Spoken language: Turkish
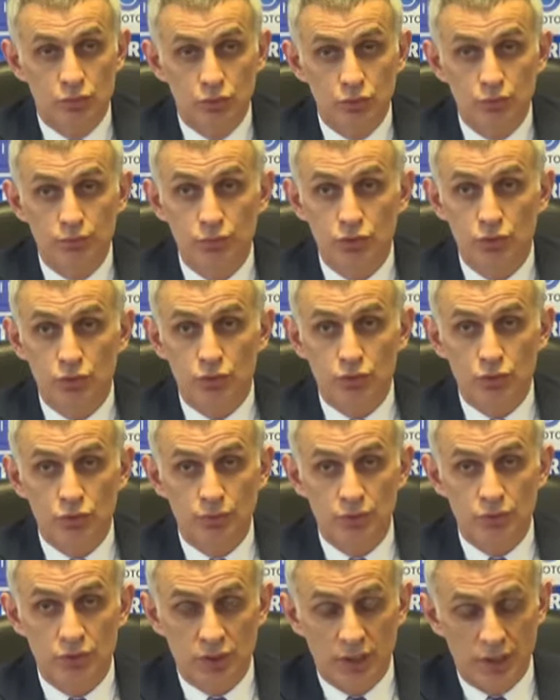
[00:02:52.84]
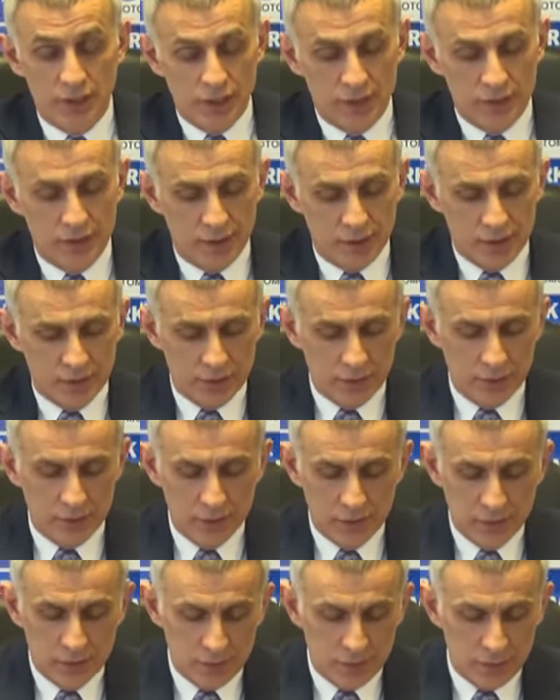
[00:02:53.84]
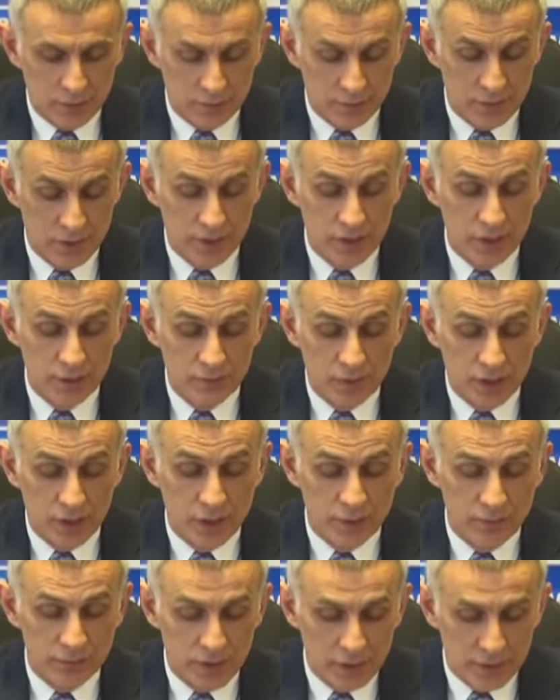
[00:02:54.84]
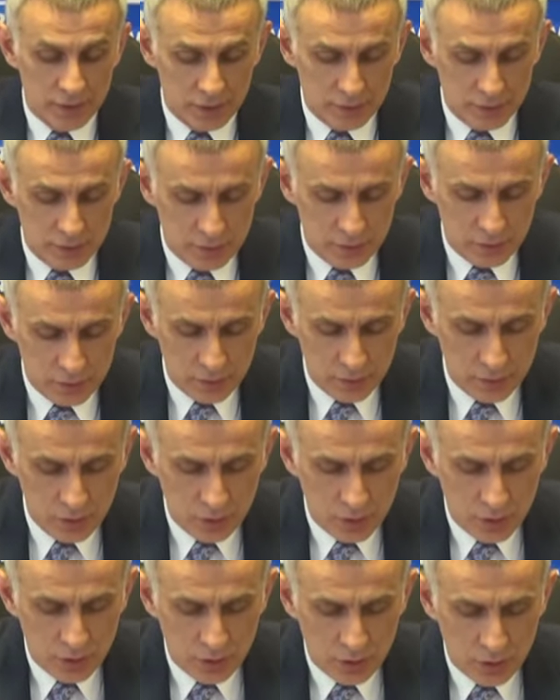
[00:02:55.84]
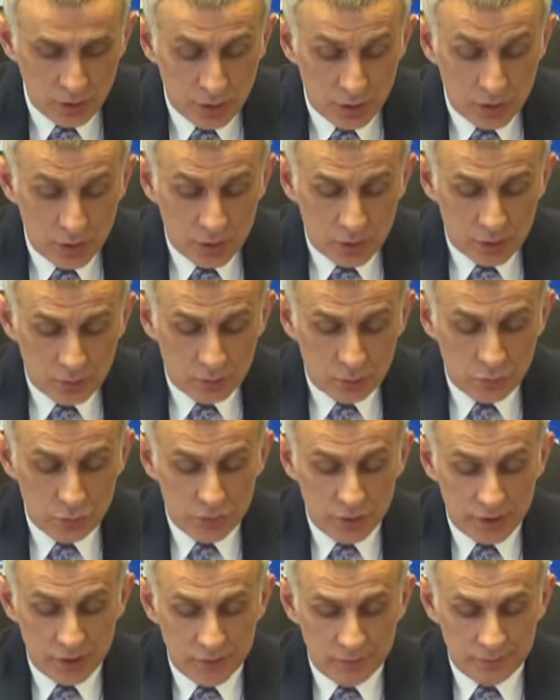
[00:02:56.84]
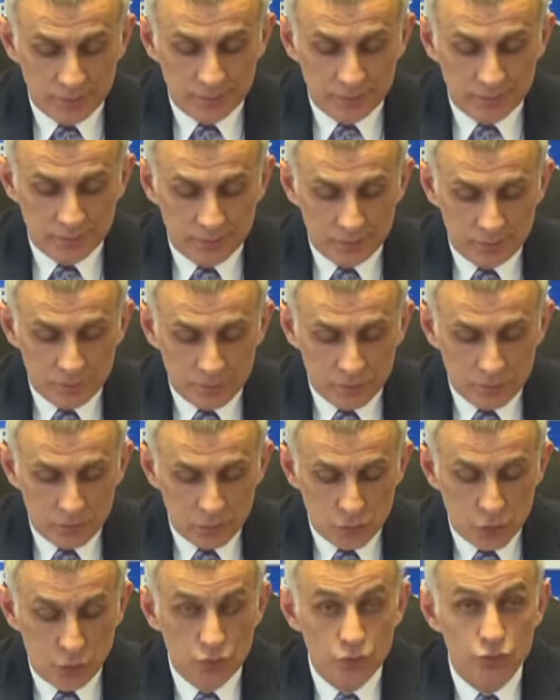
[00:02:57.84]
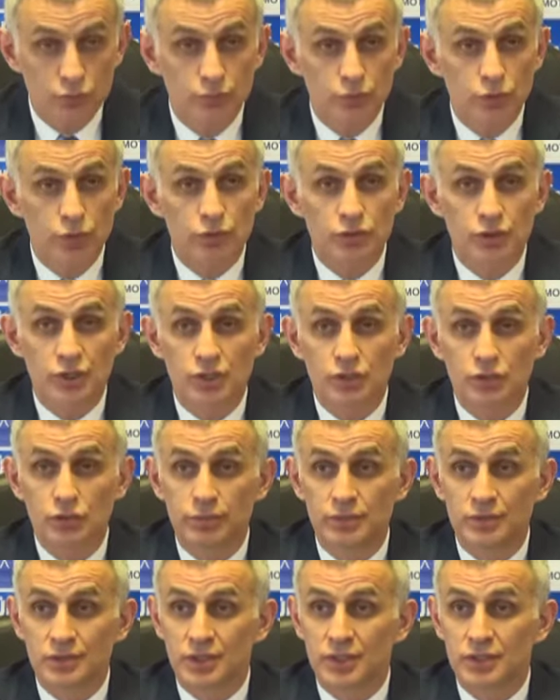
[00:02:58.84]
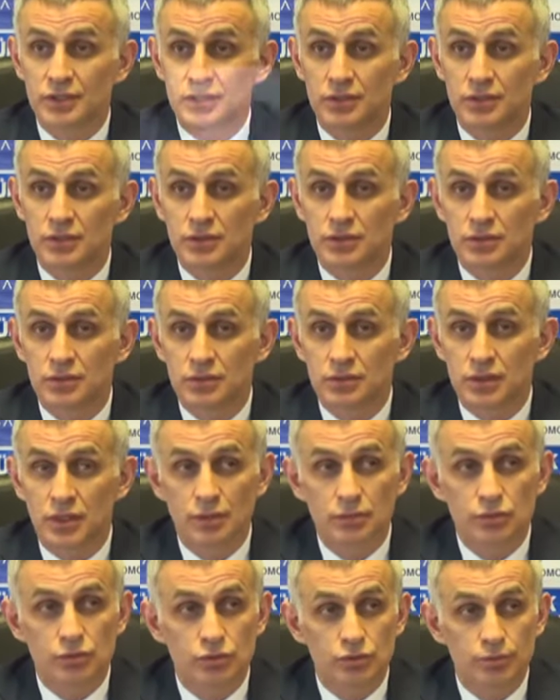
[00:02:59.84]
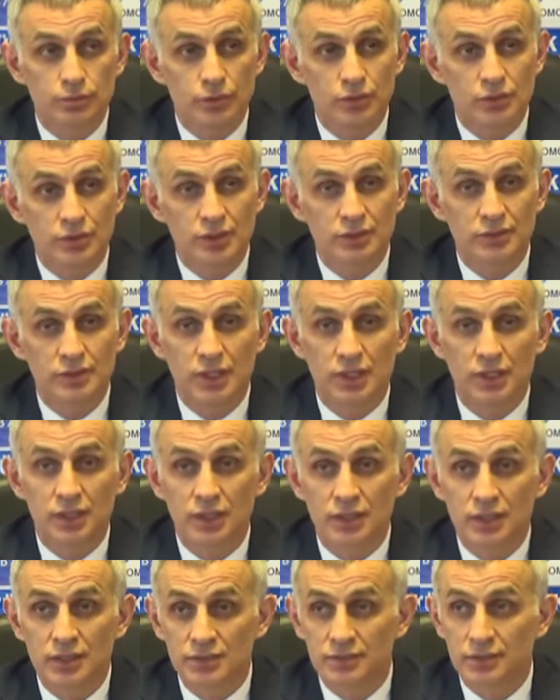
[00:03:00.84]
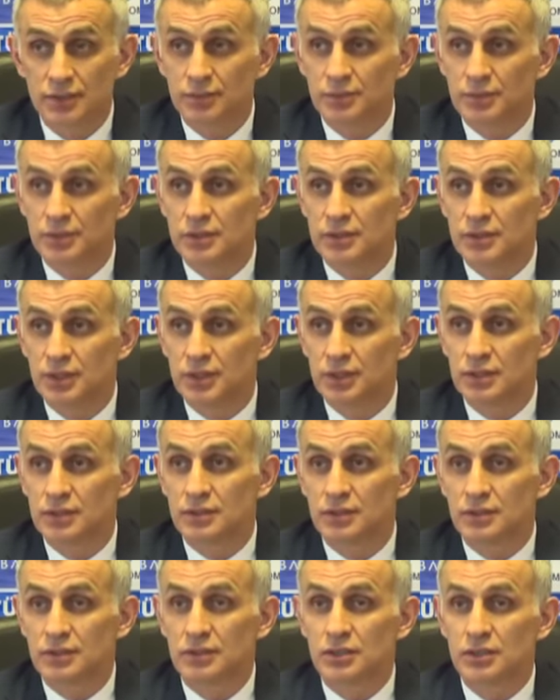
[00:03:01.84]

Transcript: bulmuş olduğumuz kaynaklar verdiğim rakamlardır. Bunların 9 milyon 800 bin lirası Trabzonspor sevdalılarının ve bizlerin